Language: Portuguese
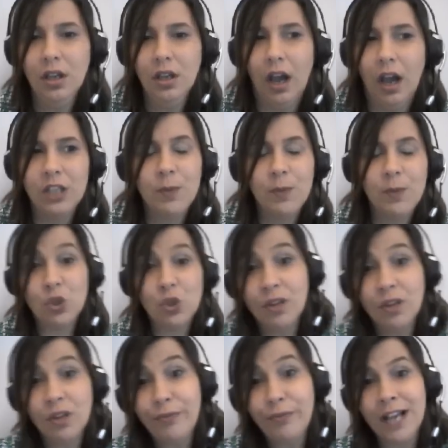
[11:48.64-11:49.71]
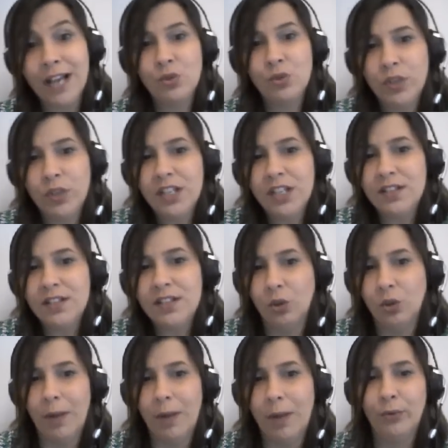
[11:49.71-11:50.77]
as pessoas não fazem, o turista
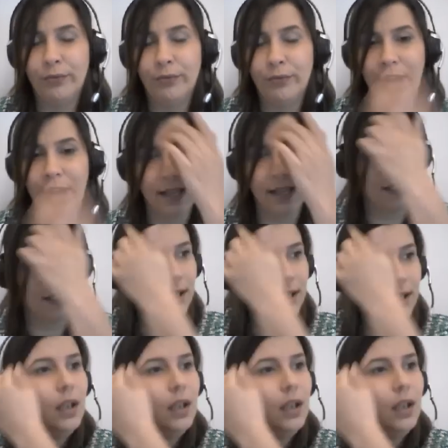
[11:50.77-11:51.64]
normal não fazem.